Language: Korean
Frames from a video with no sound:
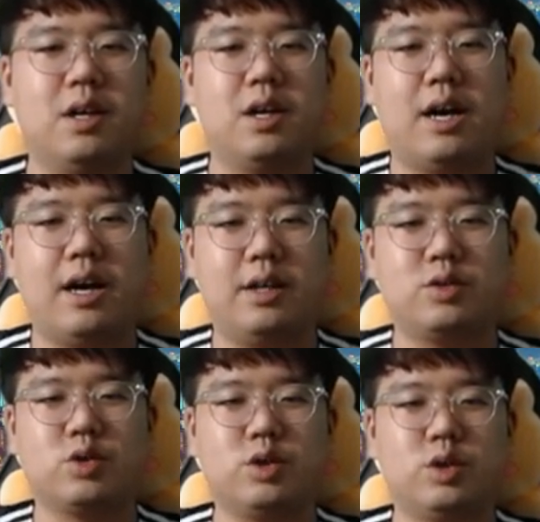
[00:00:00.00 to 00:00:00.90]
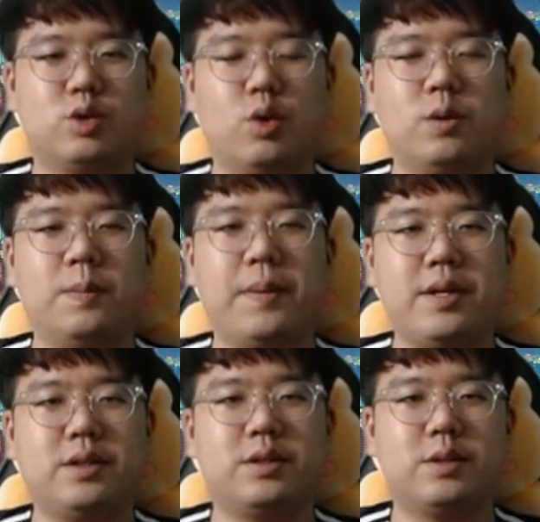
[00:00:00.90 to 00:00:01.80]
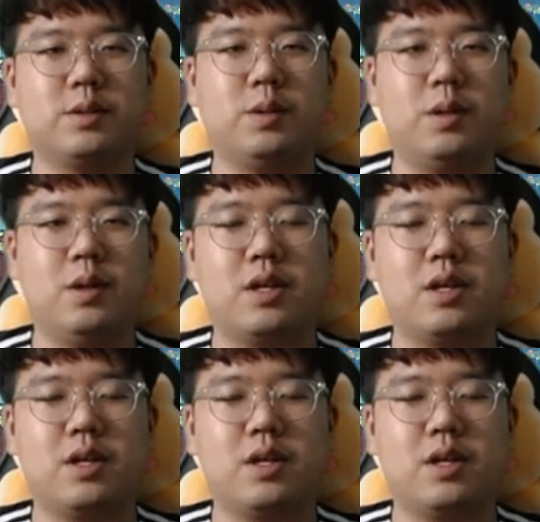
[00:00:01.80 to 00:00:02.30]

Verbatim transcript: 아주 좋은 페이스로